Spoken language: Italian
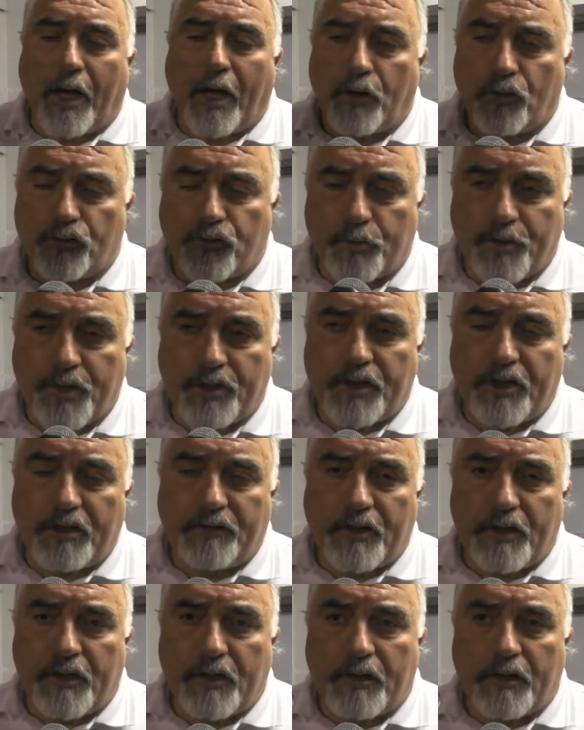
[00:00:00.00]
I nostri
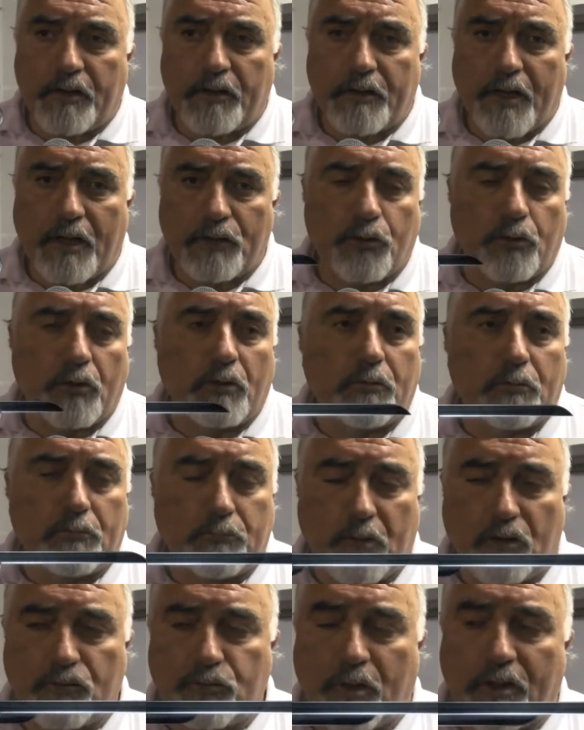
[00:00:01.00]
obiettivi,
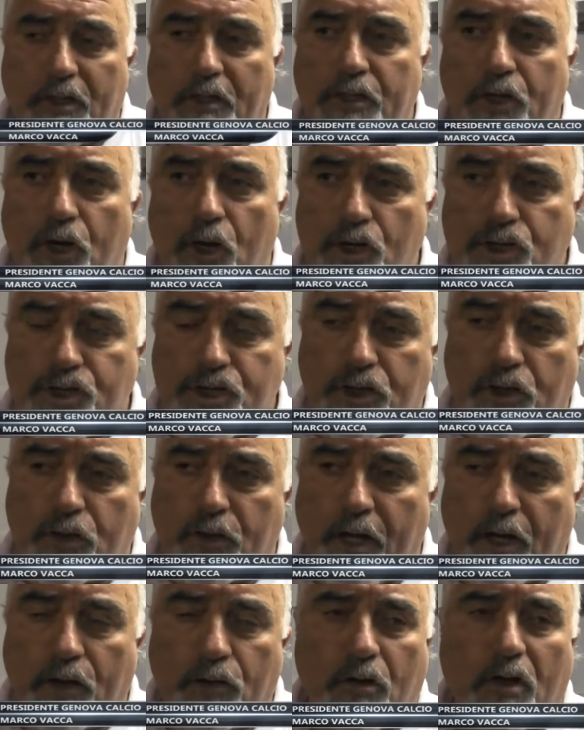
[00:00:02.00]
intanto la squadra di oggi
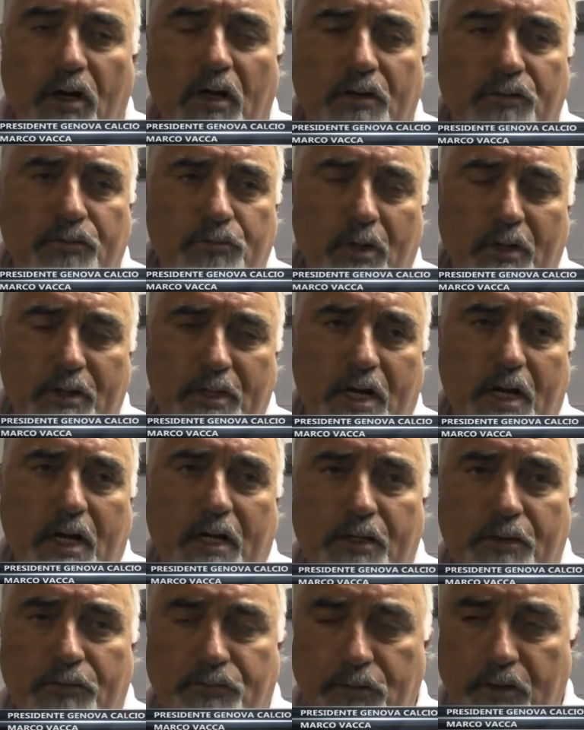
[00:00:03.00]
non è ancora la
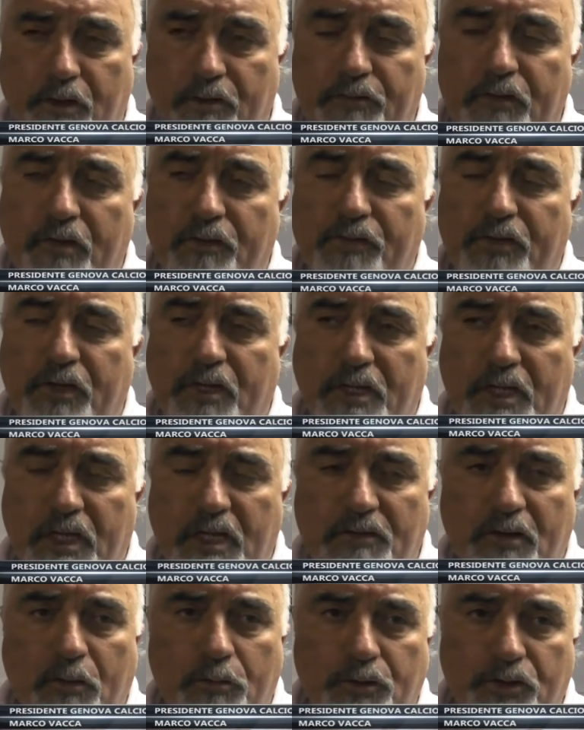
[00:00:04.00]
squadra de
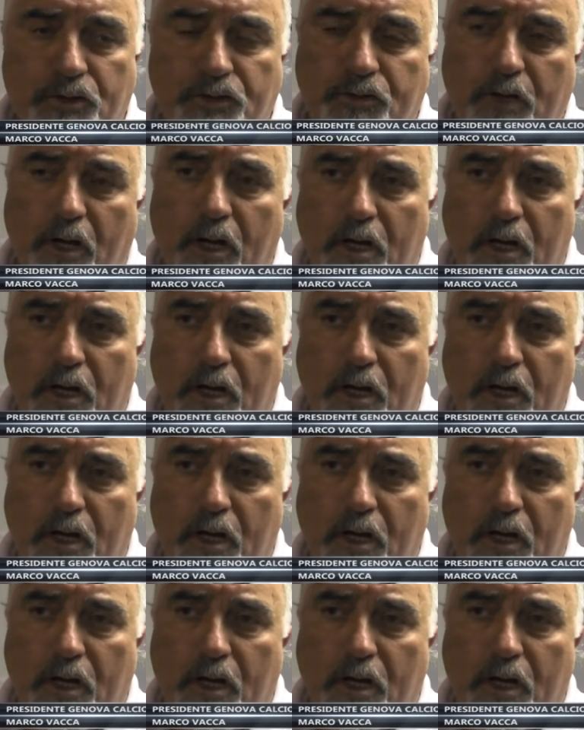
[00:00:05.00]
definitiva, quindi